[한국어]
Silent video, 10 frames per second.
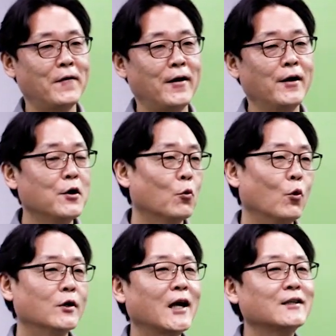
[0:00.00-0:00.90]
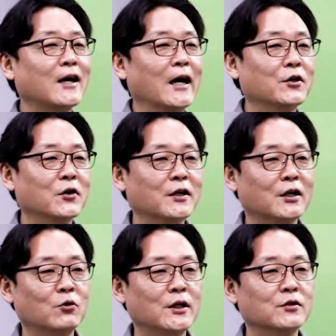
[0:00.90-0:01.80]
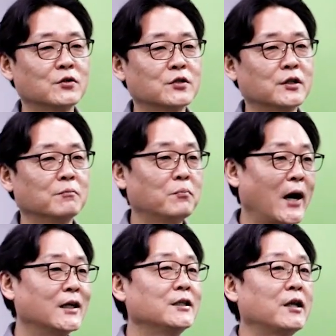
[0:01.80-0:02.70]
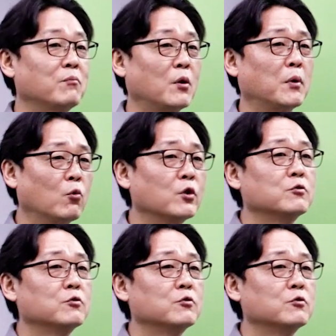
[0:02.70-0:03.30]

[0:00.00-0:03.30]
예, 원한 가결이라고 하는 것은 발의된 법안